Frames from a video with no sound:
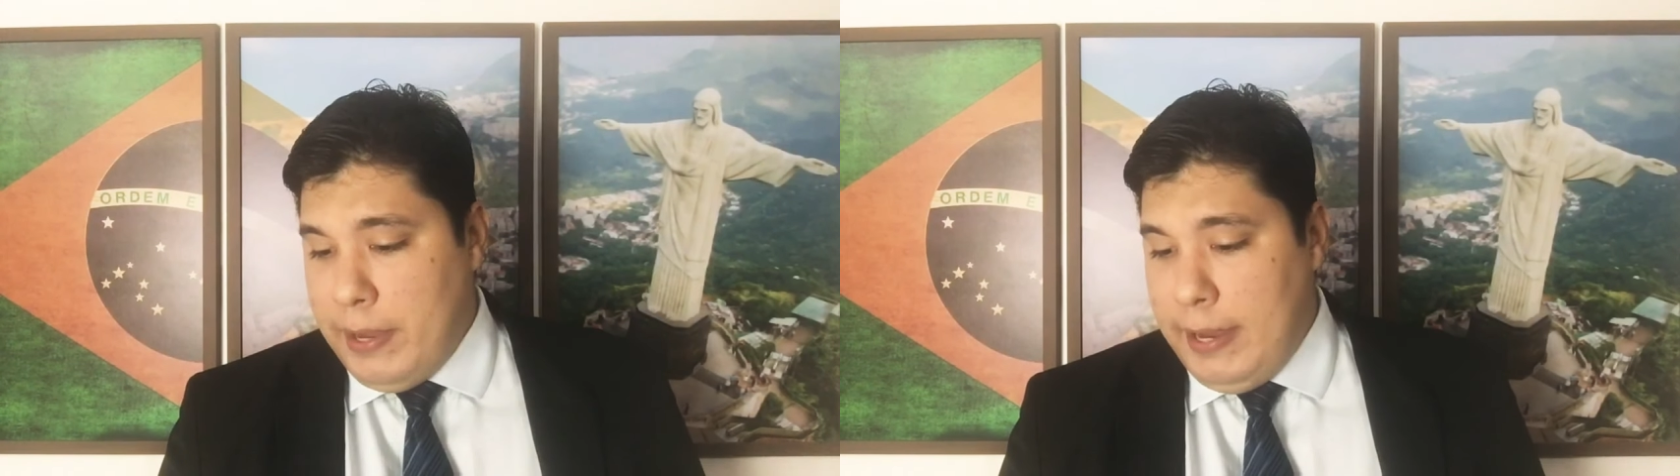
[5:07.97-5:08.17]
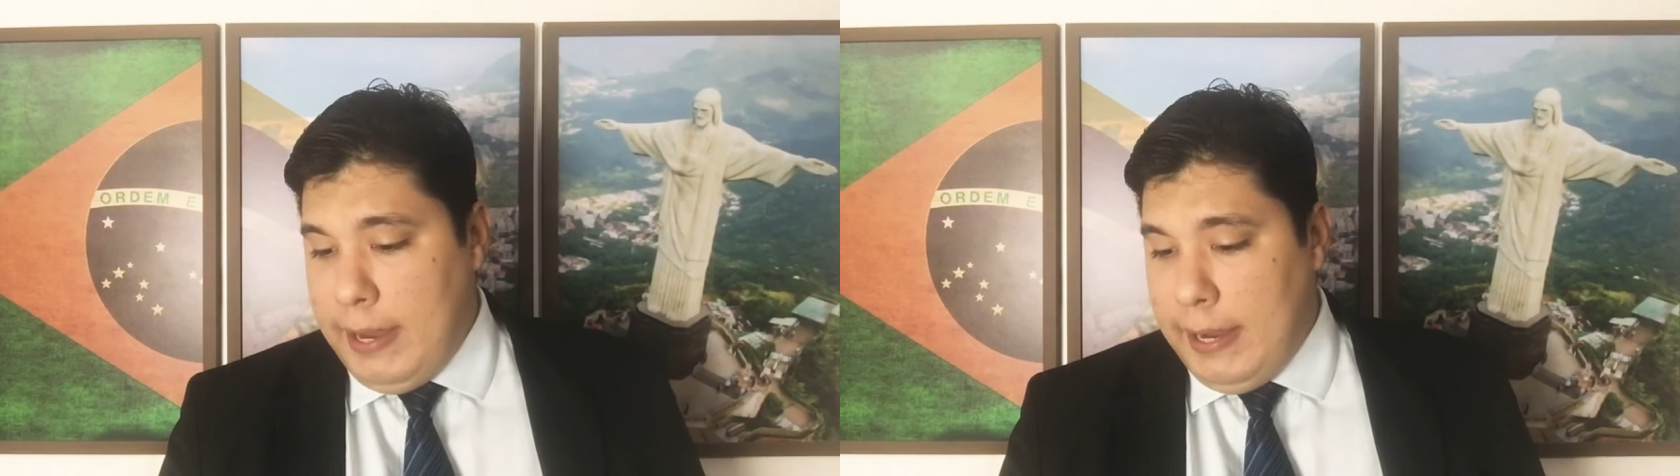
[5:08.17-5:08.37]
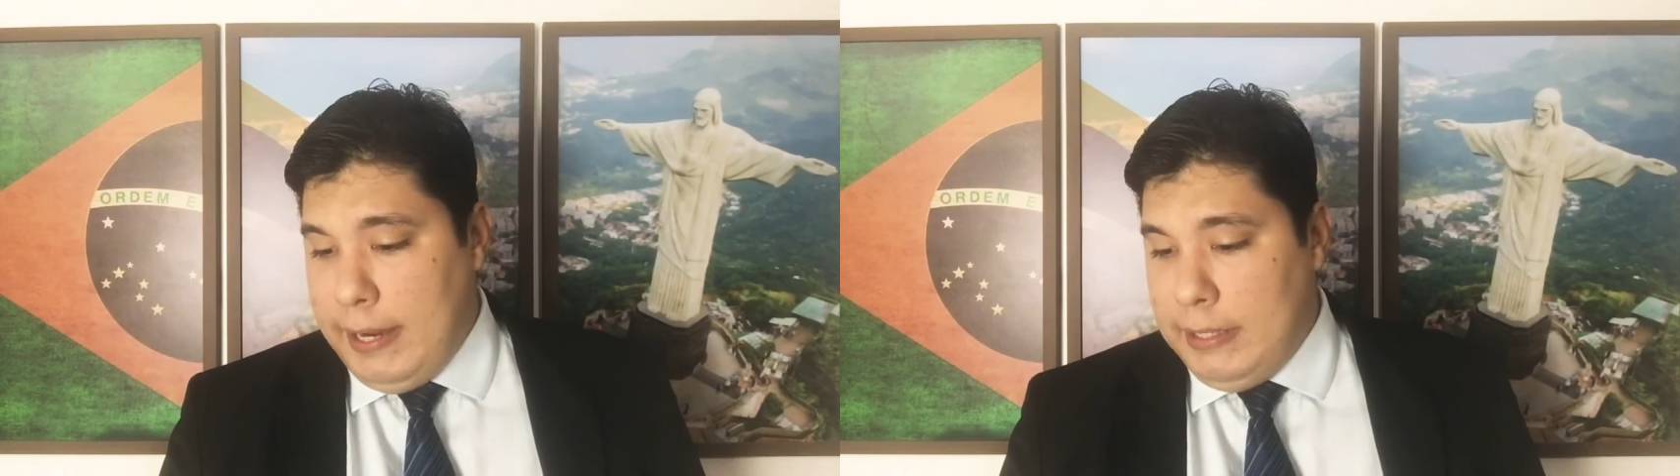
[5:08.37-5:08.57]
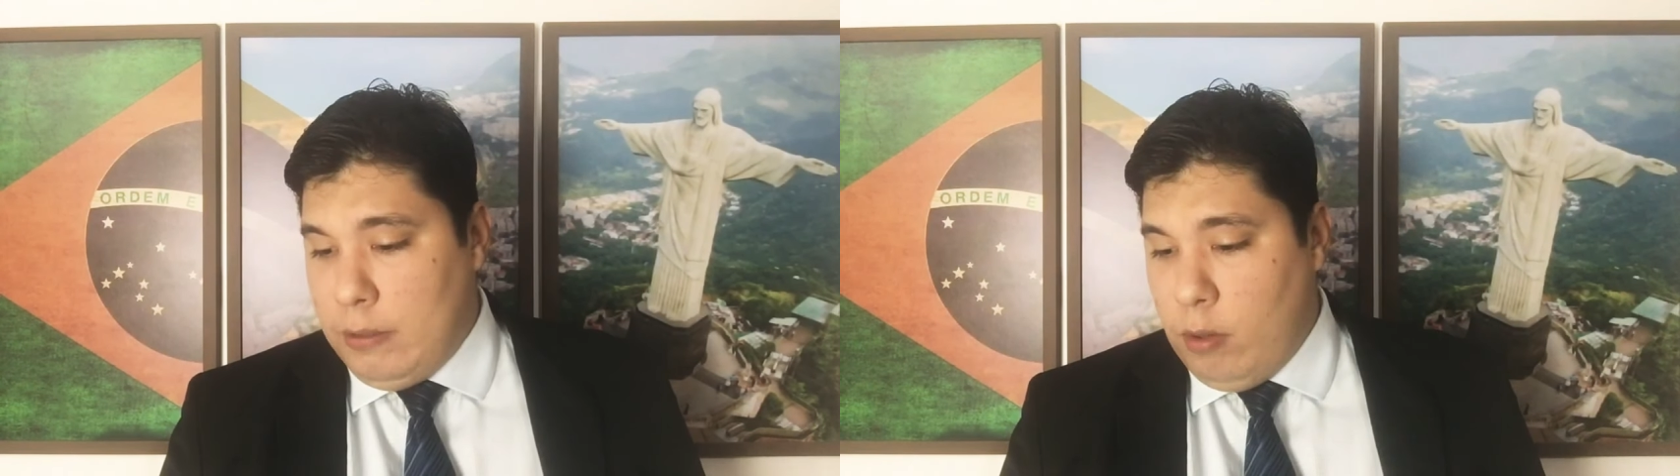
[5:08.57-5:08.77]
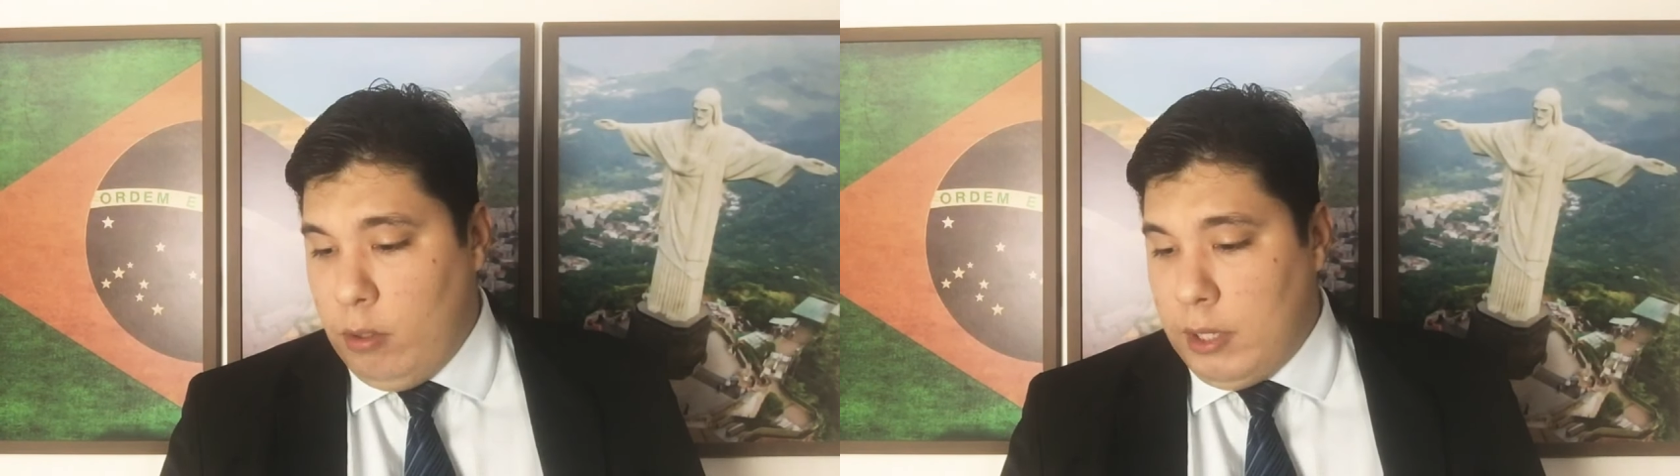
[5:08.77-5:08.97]
é,
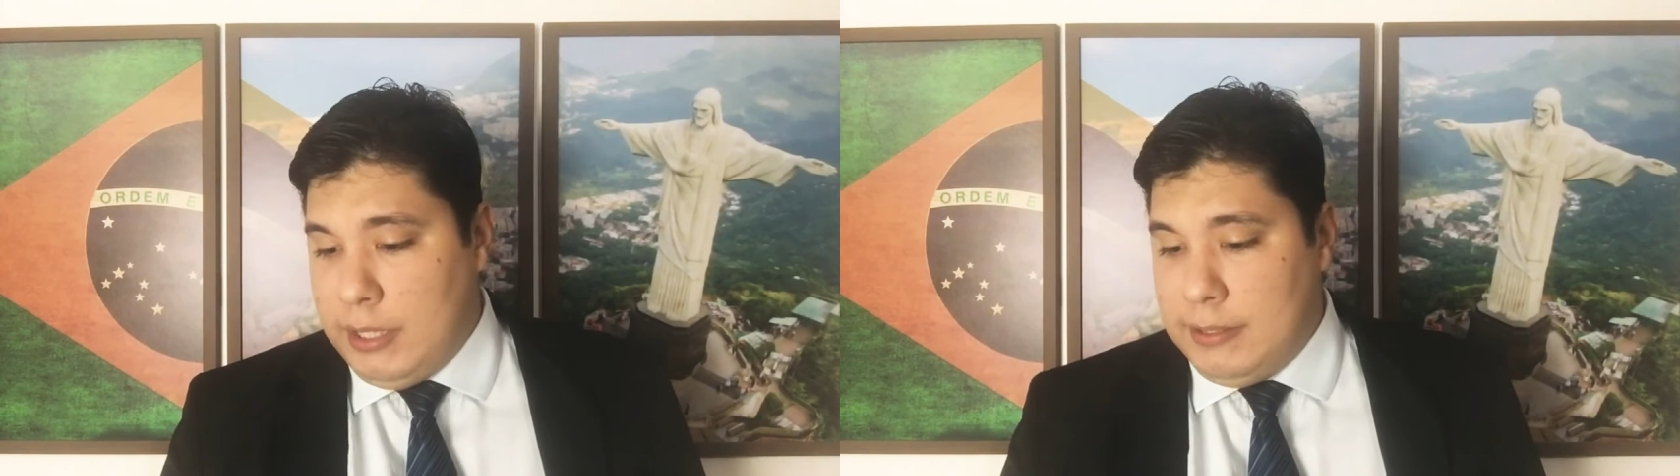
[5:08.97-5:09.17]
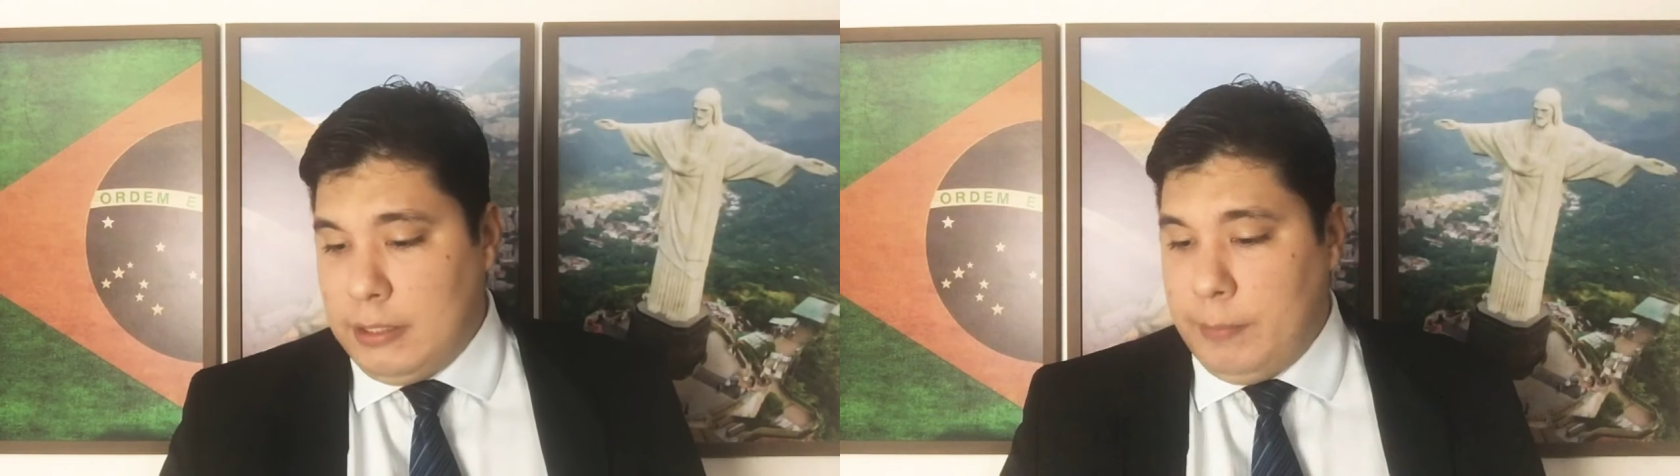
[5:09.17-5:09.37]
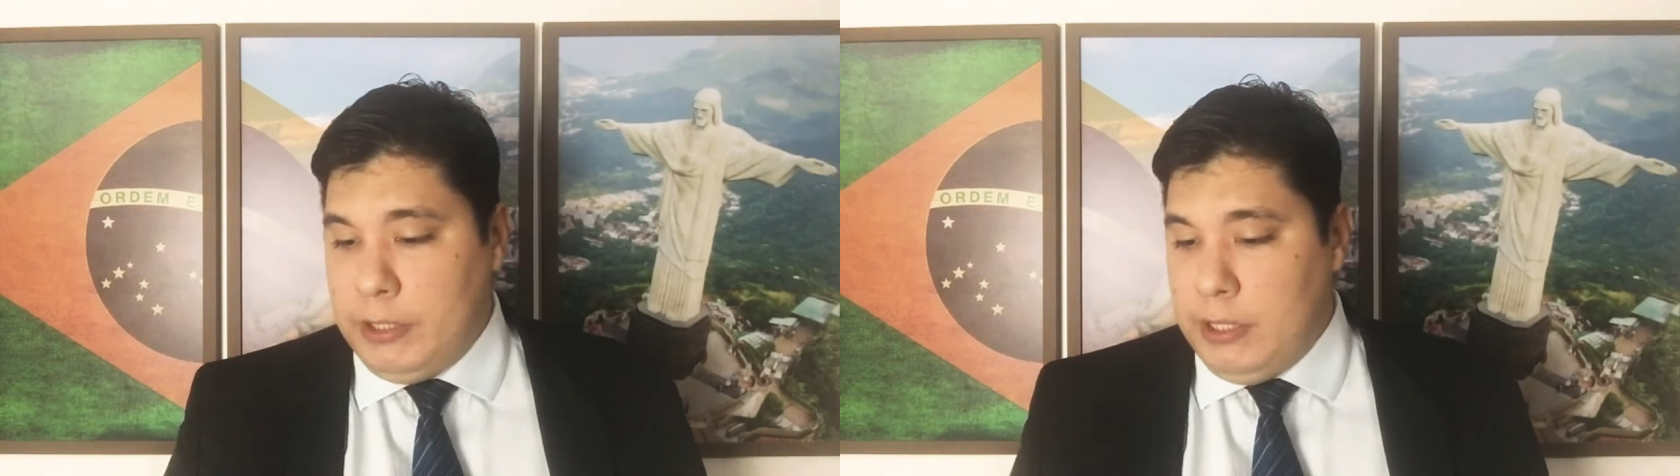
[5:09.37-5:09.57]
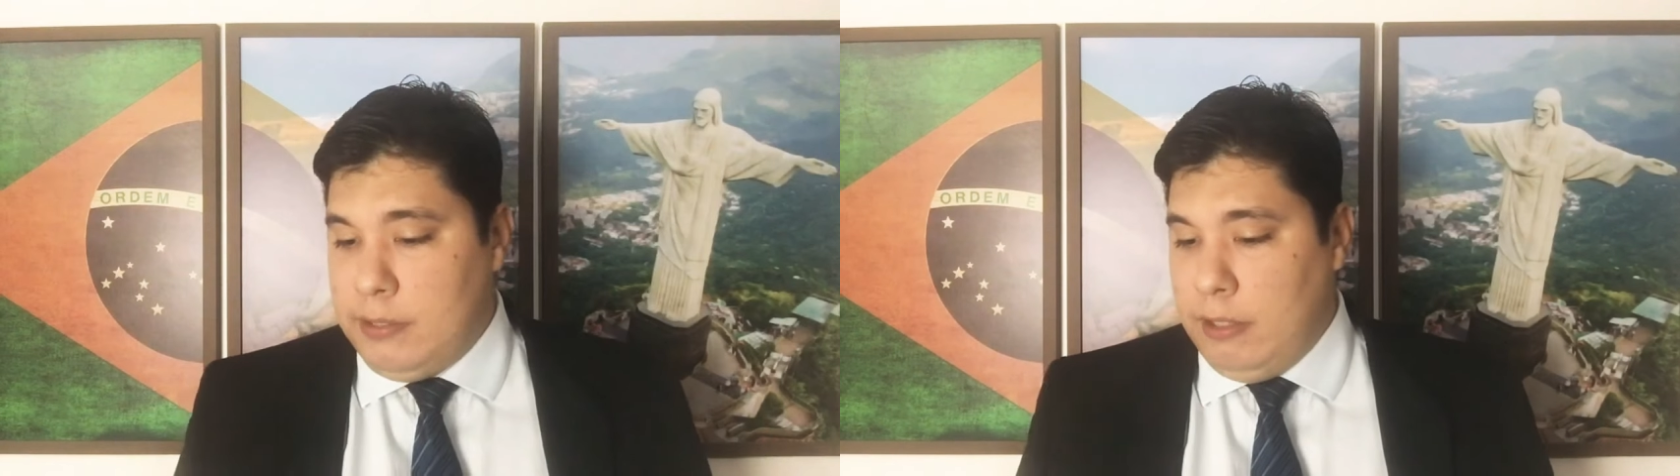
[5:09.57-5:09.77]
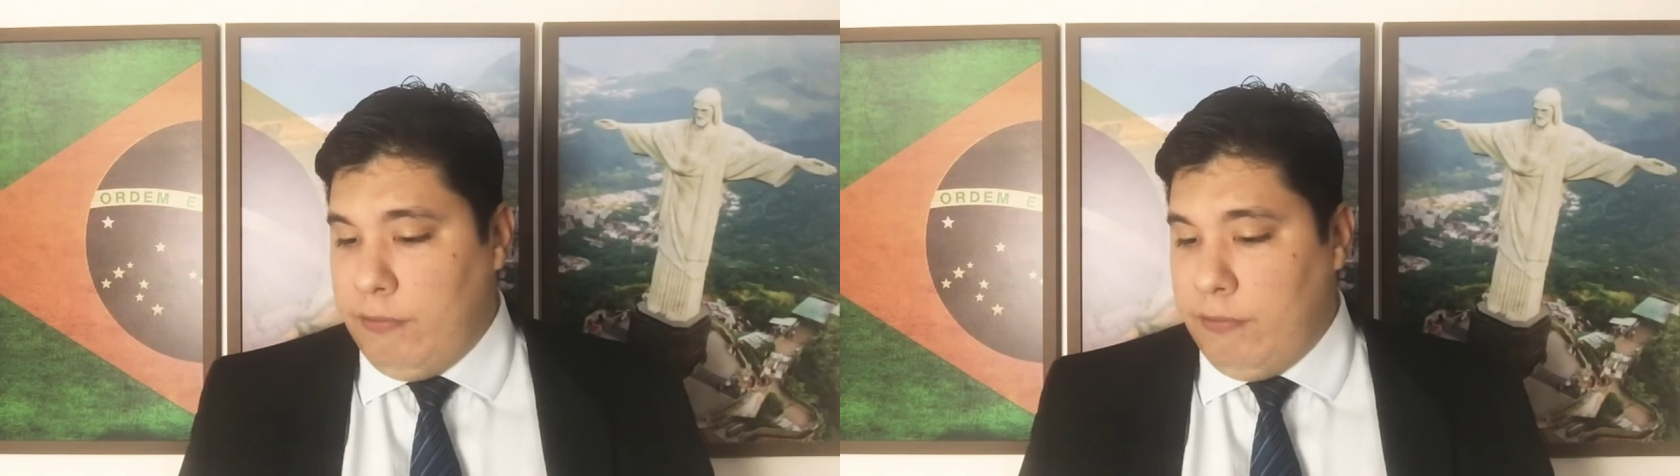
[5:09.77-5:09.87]
ele coloca exatamente isso.